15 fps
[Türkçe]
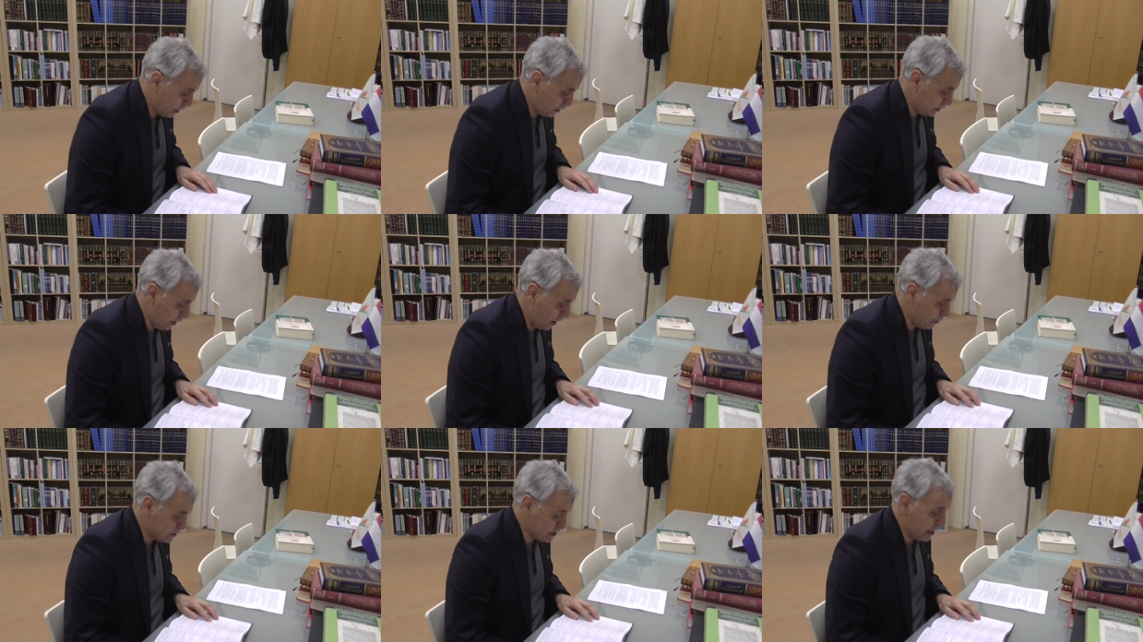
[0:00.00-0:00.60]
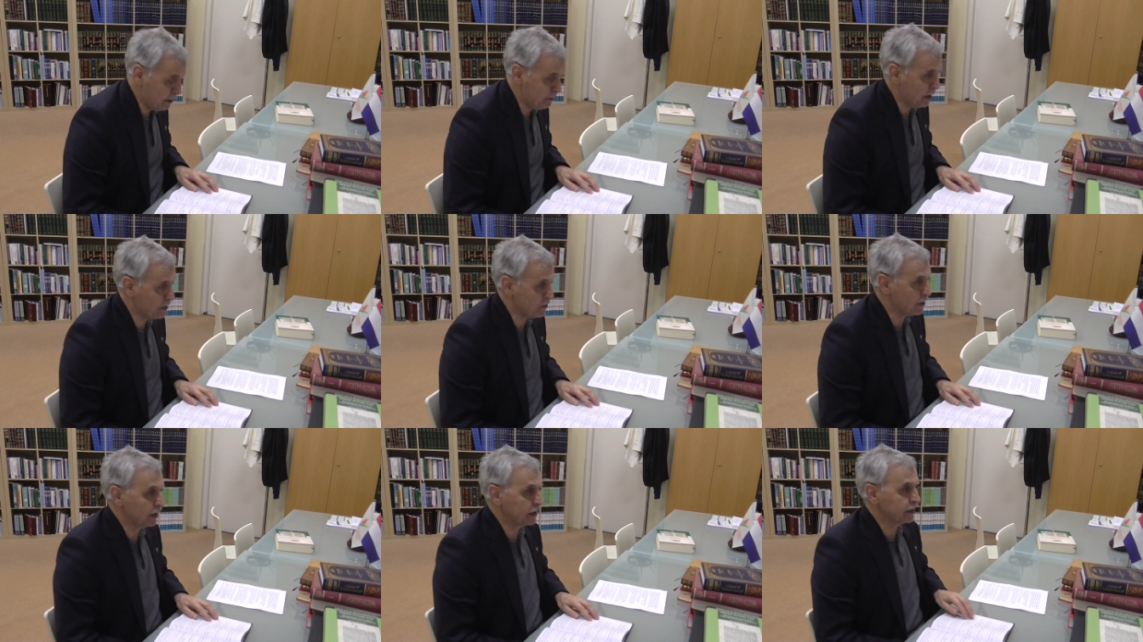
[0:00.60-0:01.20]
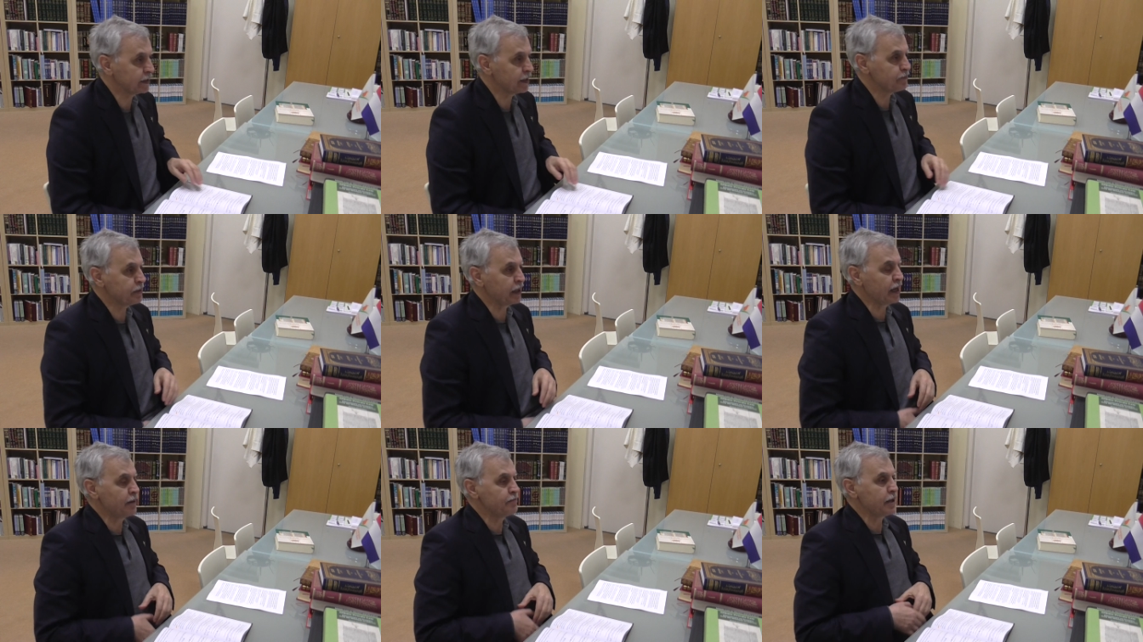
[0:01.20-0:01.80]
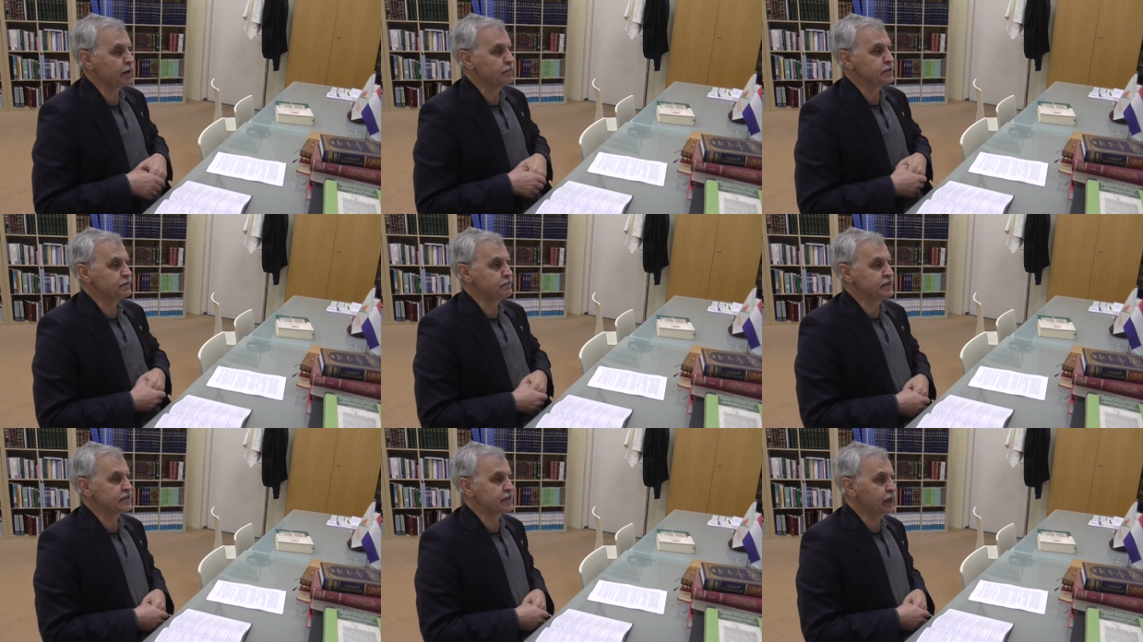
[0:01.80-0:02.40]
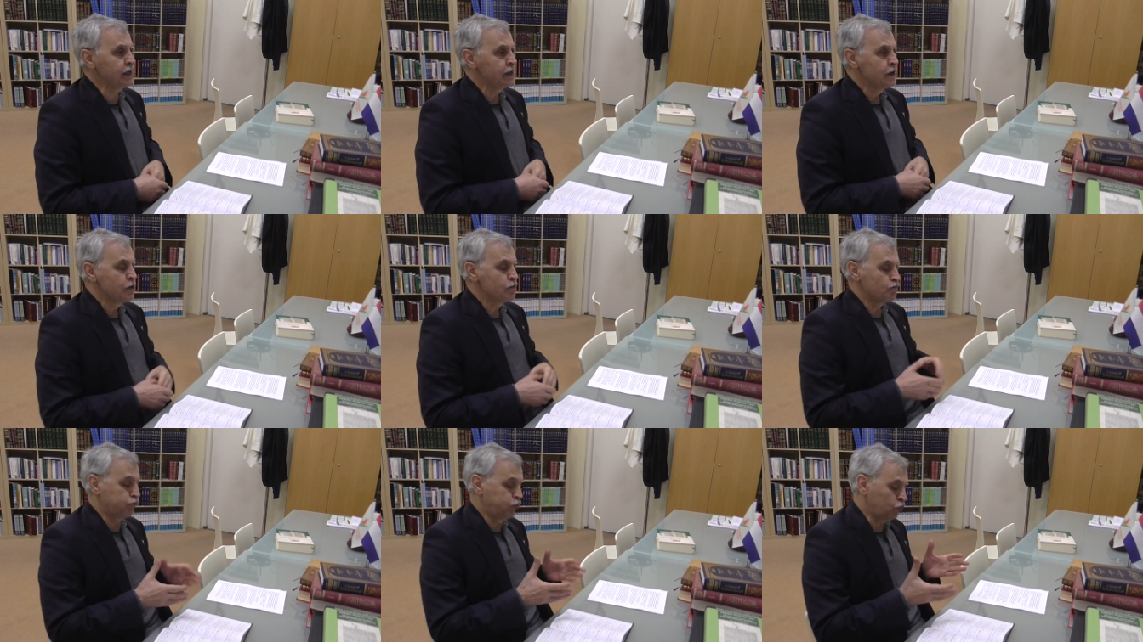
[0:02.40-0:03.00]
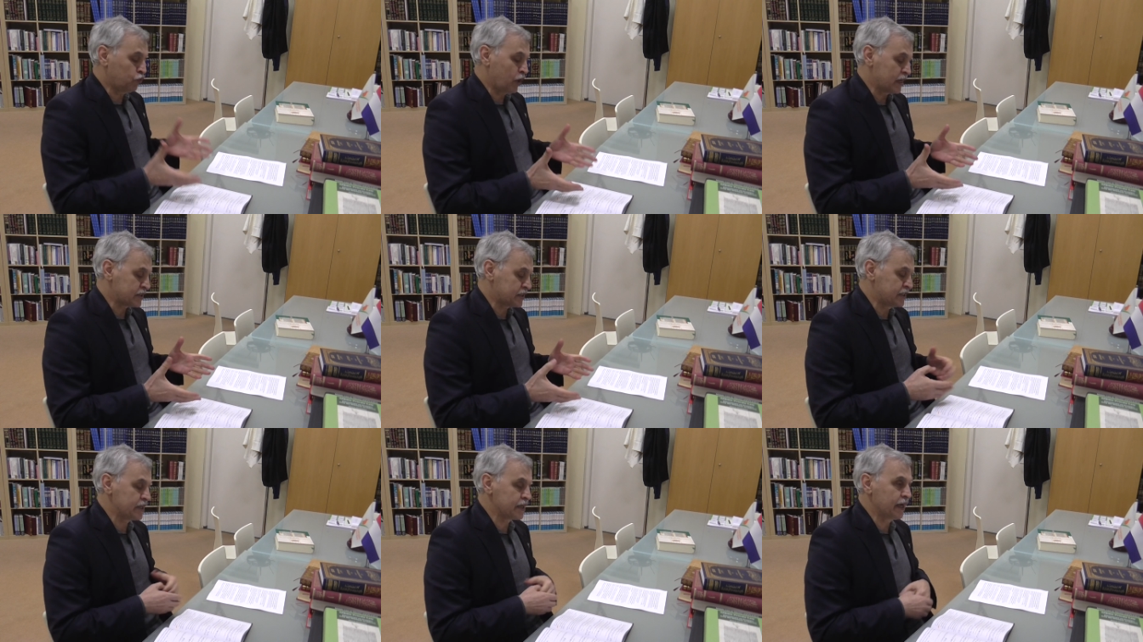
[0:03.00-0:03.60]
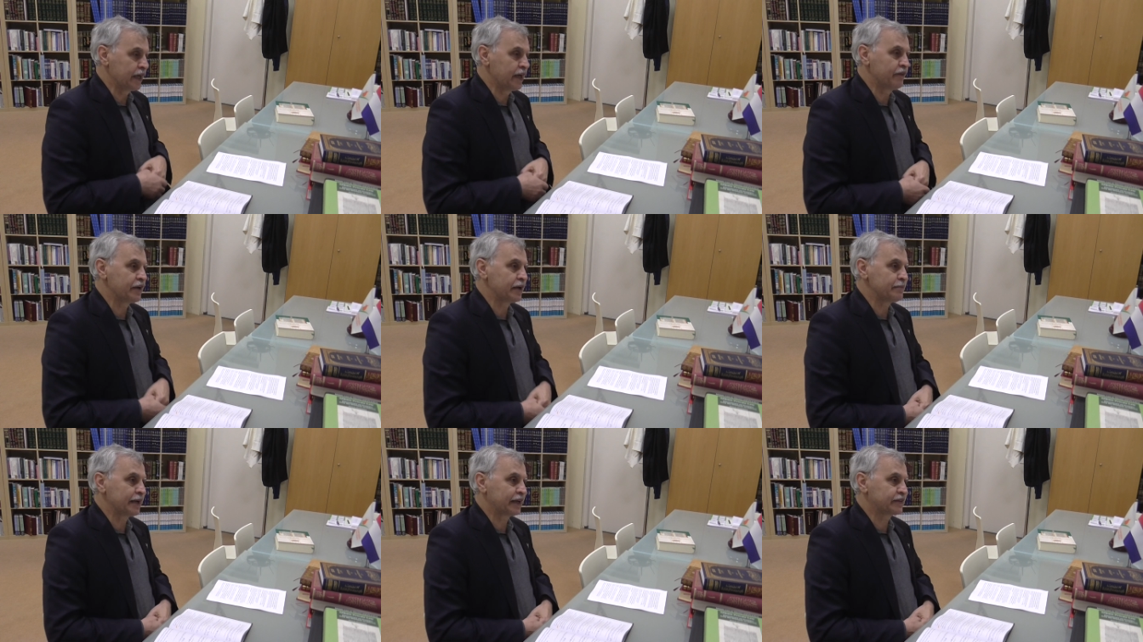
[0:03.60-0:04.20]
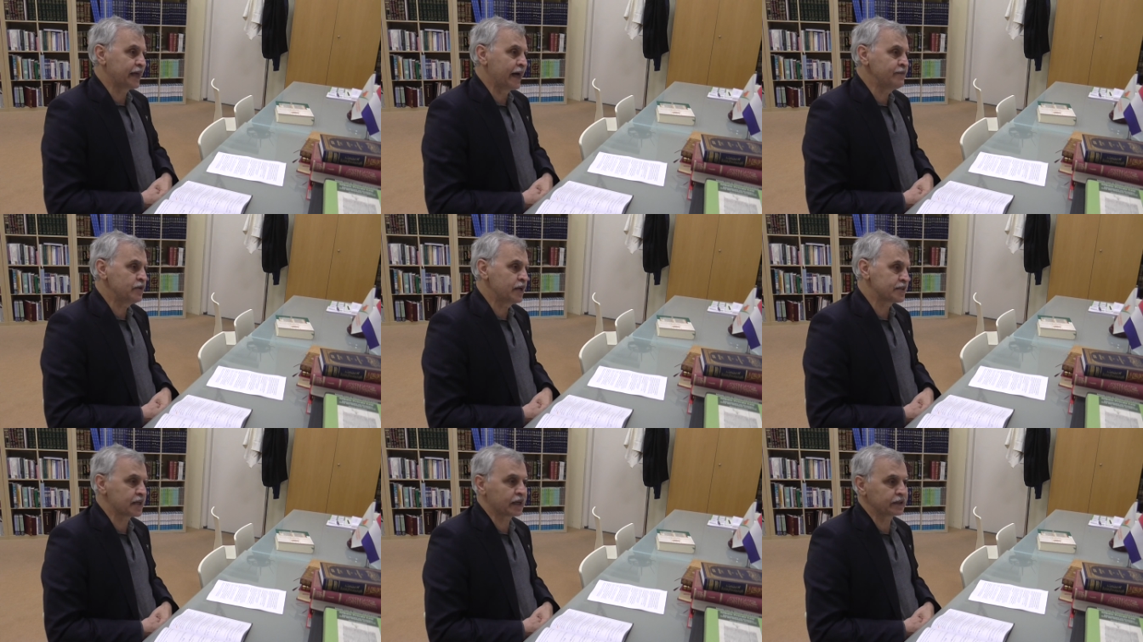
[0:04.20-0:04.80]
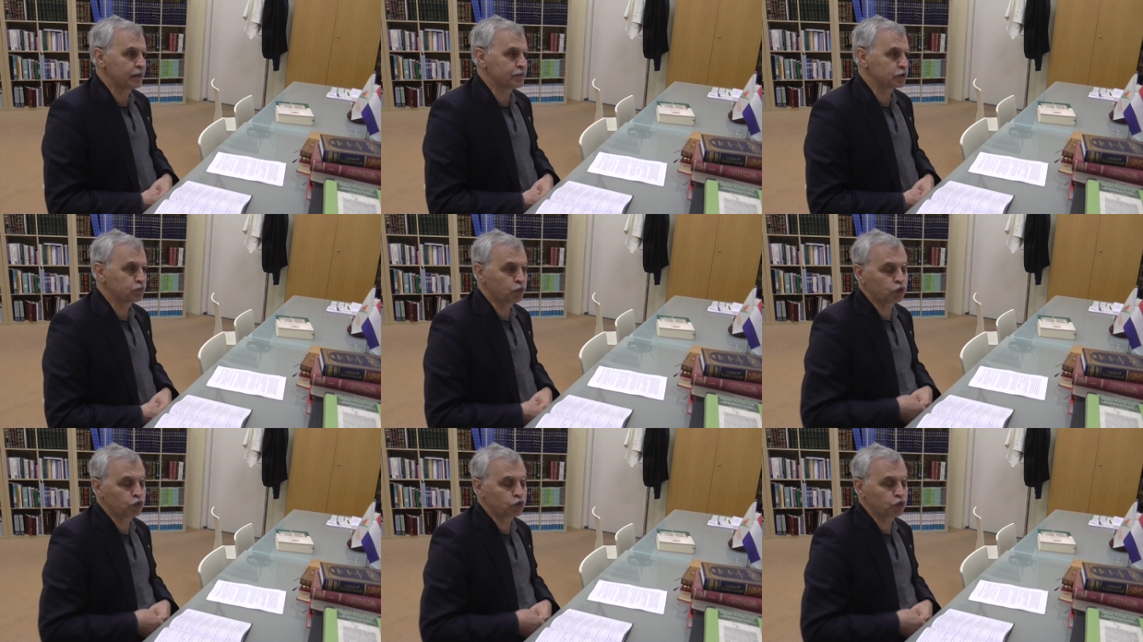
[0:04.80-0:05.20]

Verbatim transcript: sallallahu aleyhi ve sellem andalike. Peygamberimiz bizi bu tarz kiraya vermekten yasaklamış.